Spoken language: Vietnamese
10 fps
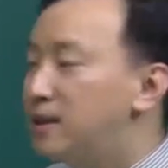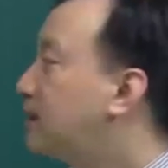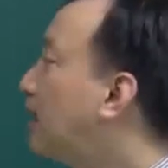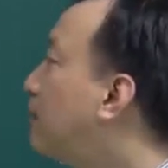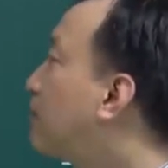thì
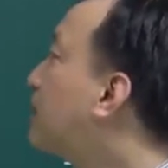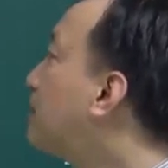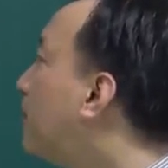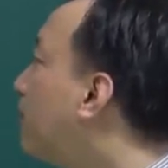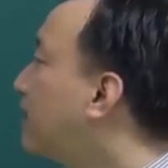xem là
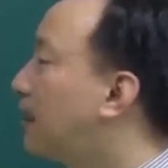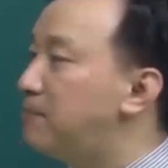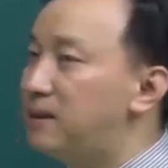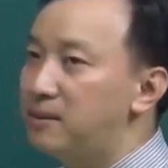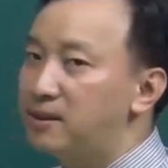chiếm bao phần
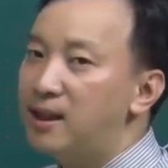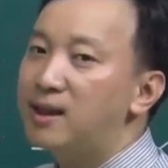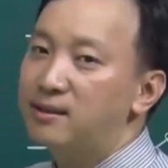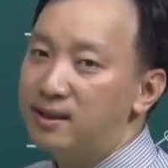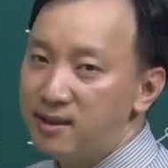trăm thì mình dễ
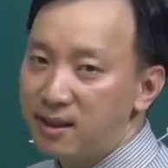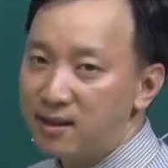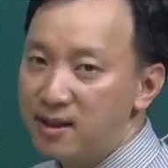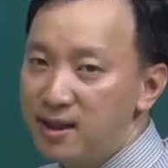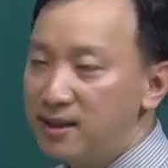dàng xử lý được.
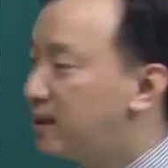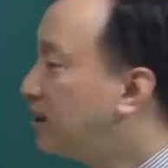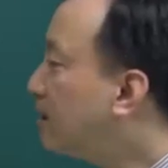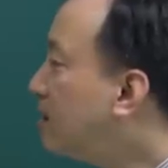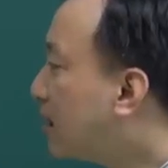Thì
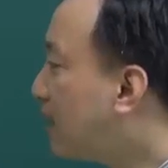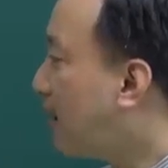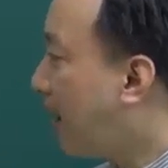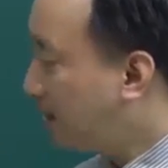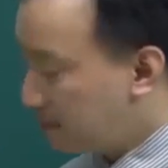tôi đưa ra các đáp
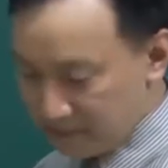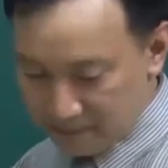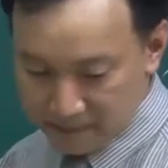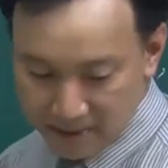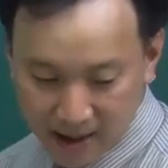án.
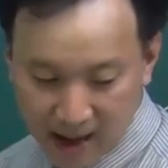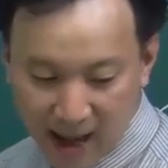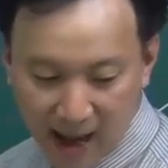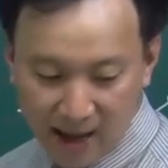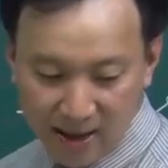
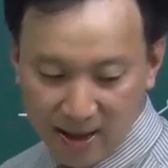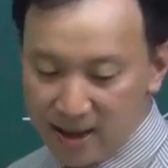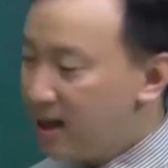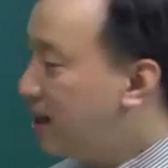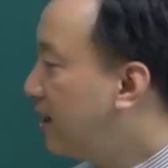A
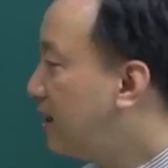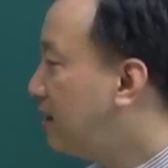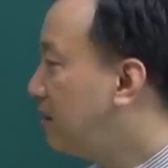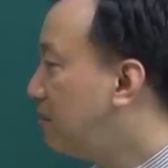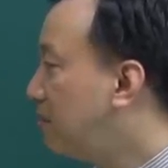
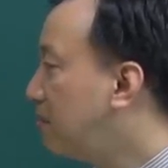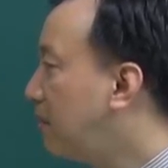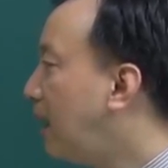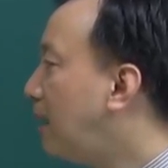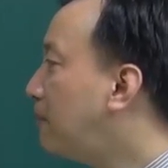
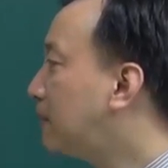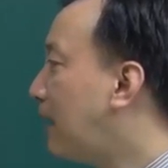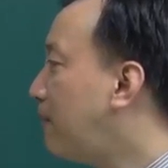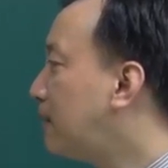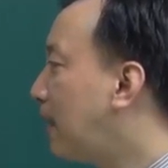
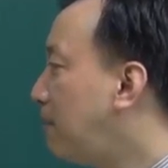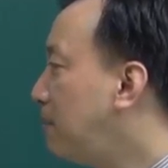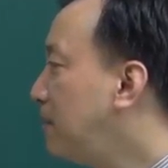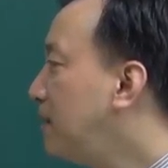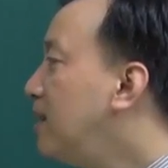25,8%,
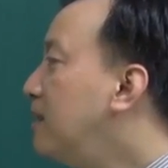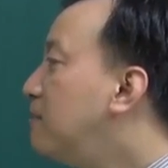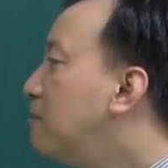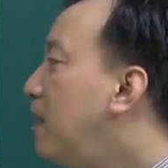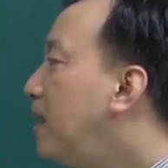
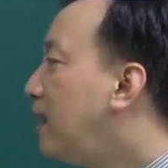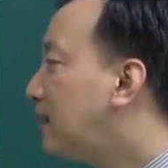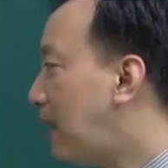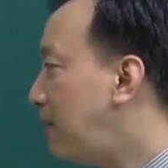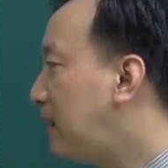B
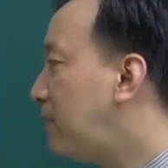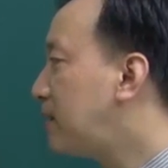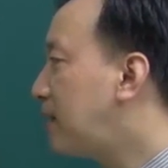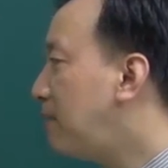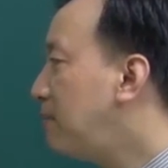
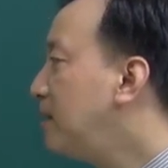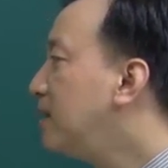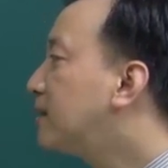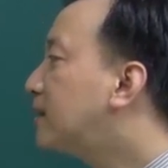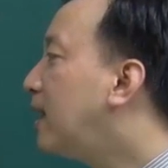28,5%,
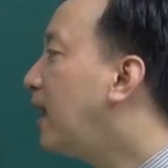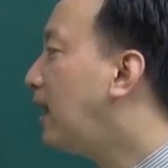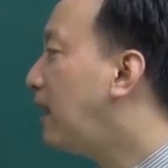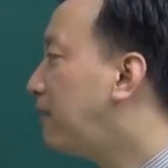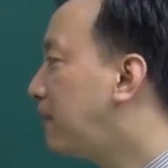C
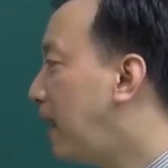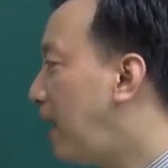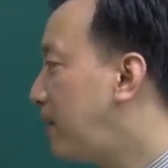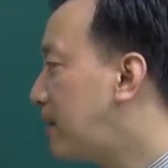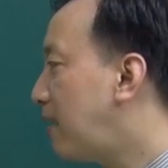
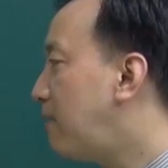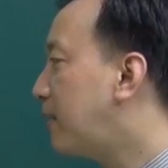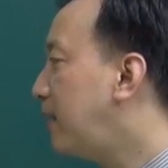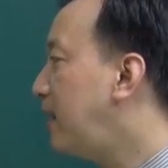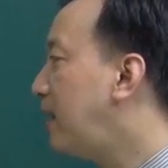22,2% và
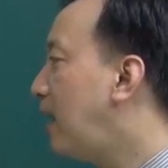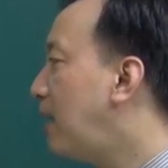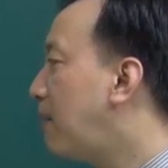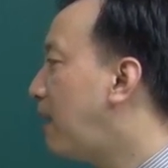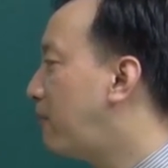D
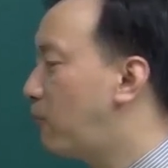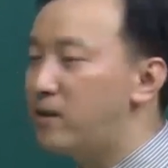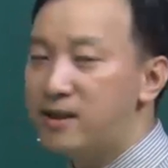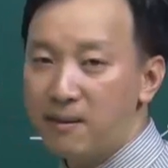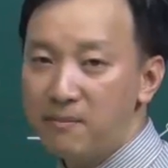là
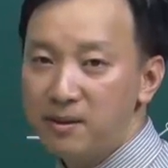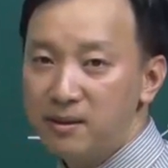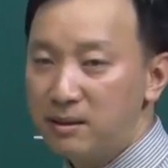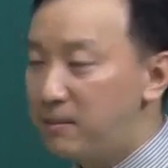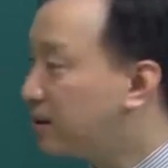23,4%
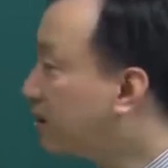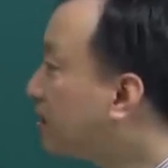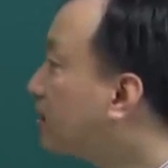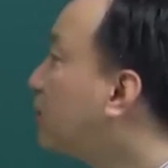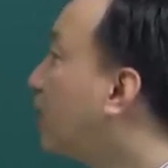thì mình có thể
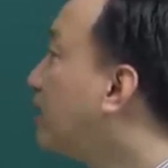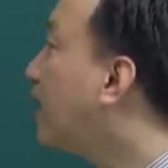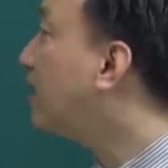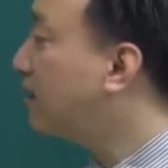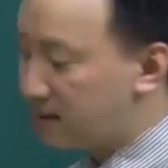tự tính toán
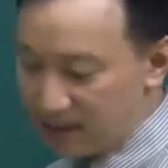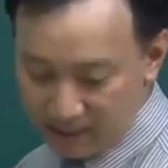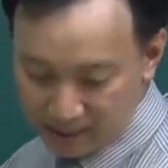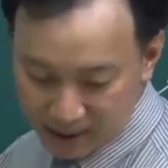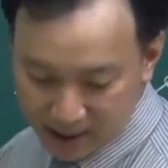ra được thì
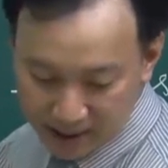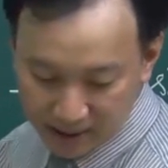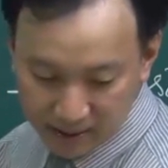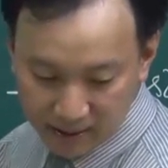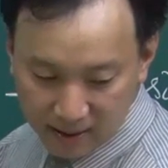đoán ở đây
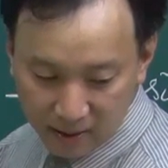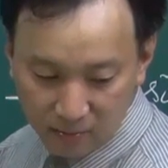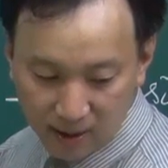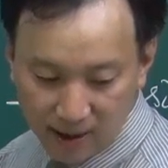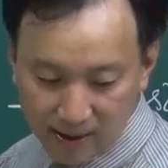là
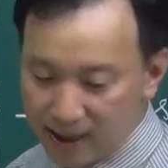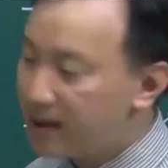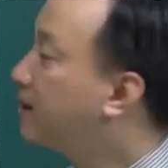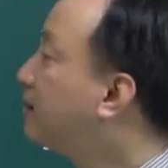đúng là C thì